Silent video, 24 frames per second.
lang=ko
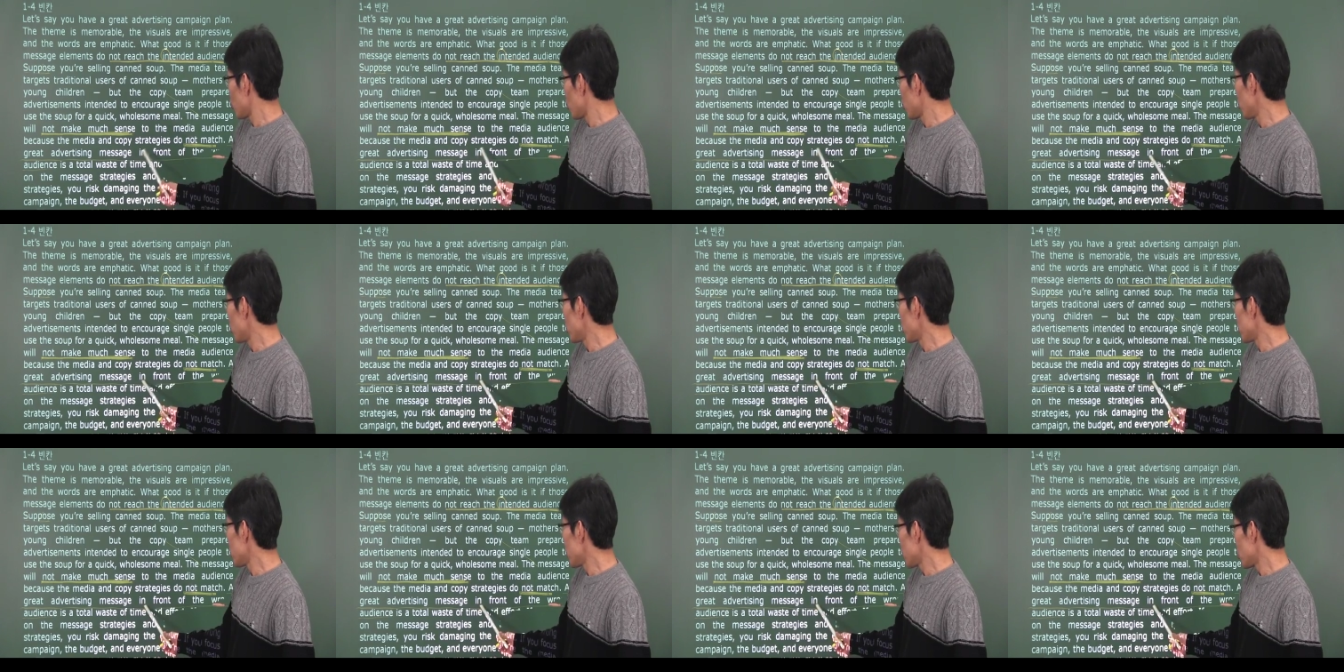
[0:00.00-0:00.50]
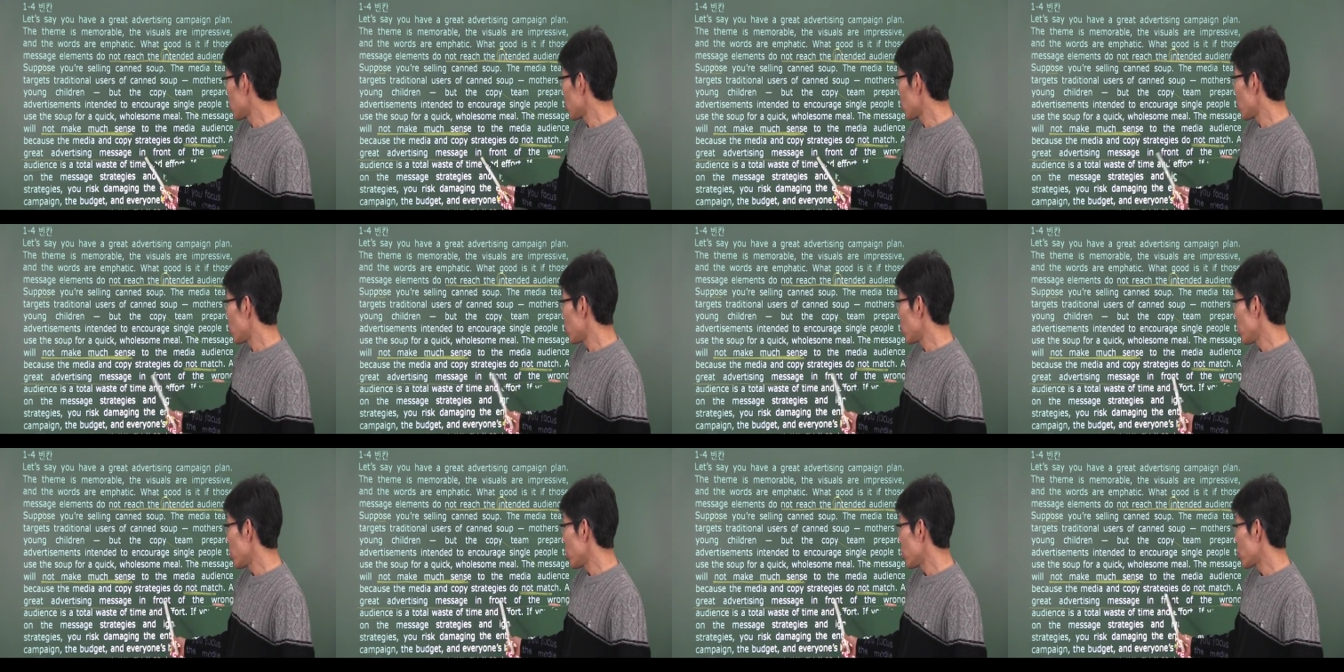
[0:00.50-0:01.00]
주어진어로
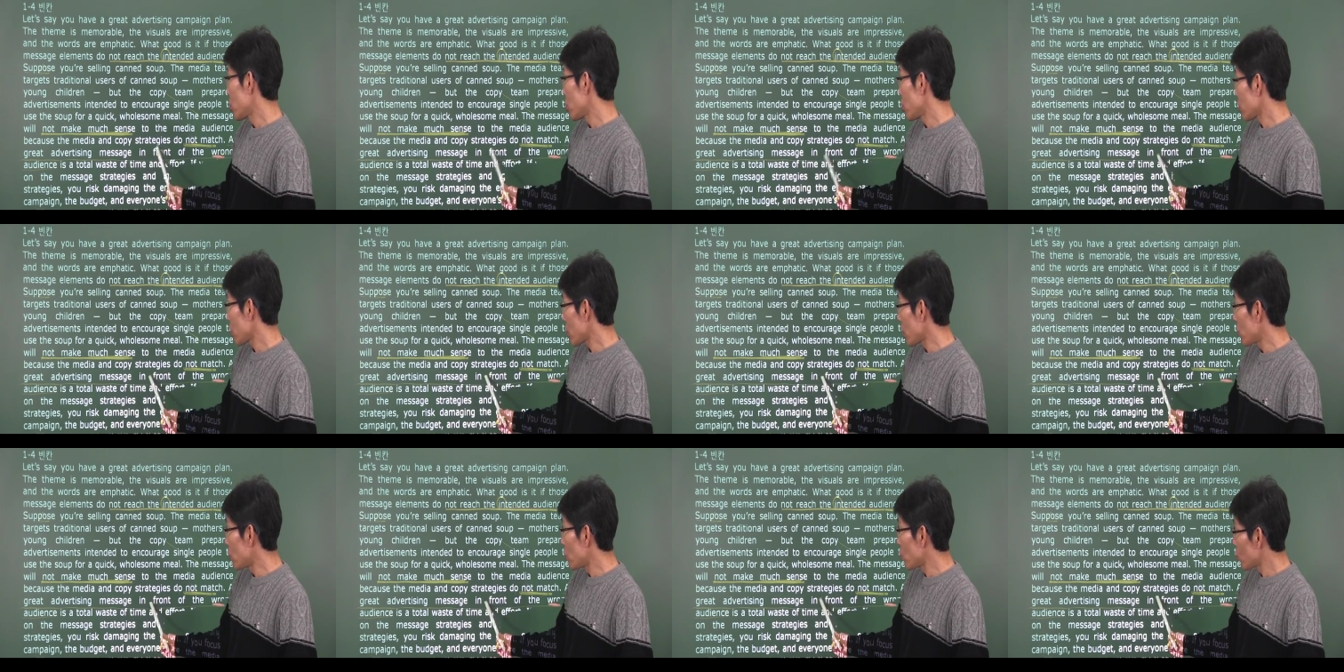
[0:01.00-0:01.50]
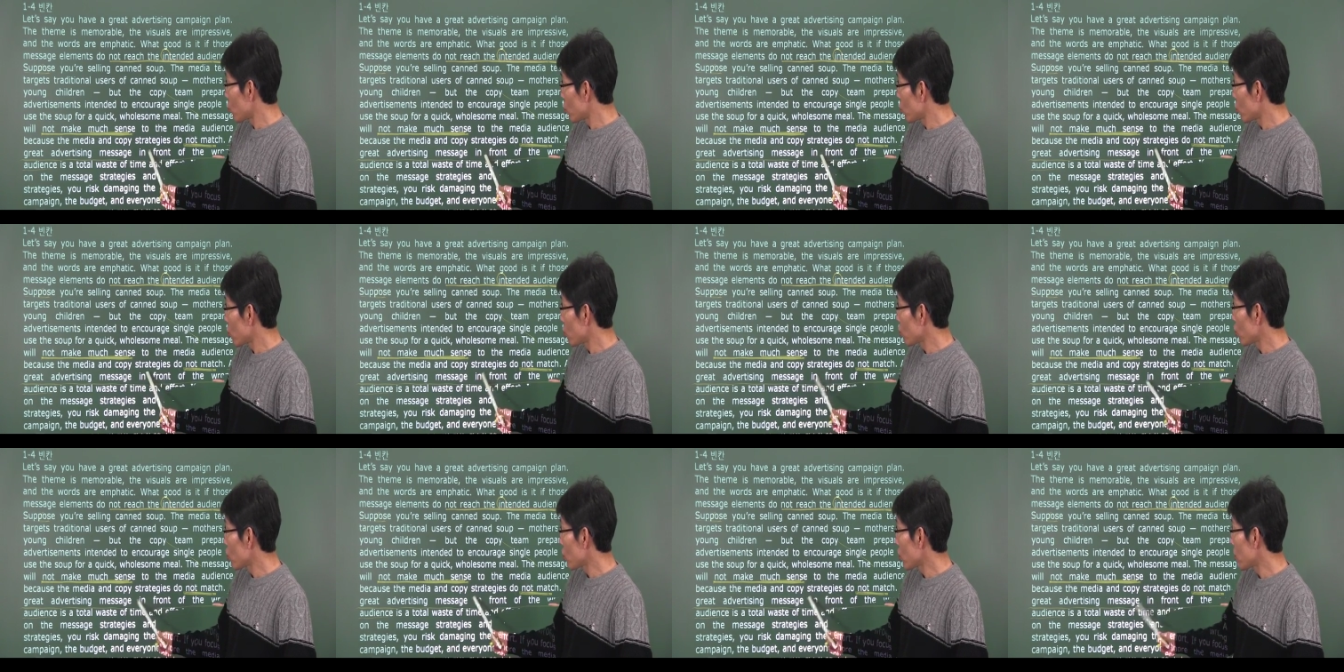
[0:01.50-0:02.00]
보면 되겠죠. 잘못된
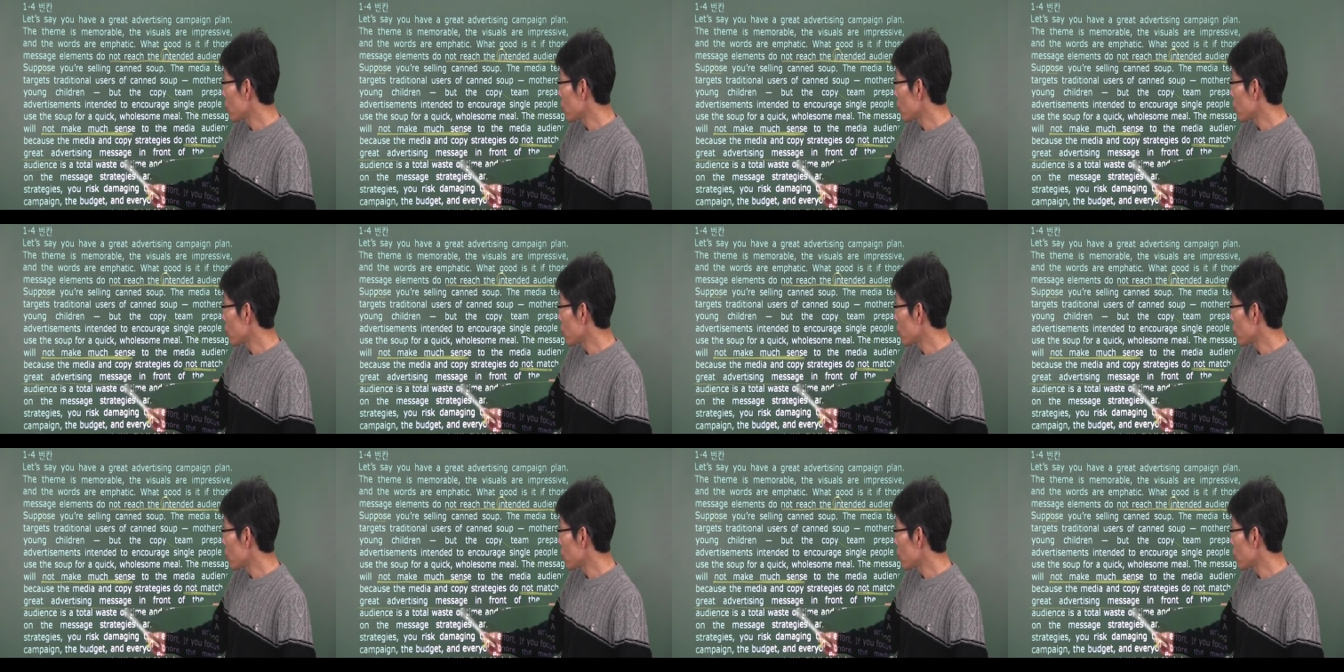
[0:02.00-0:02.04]
청중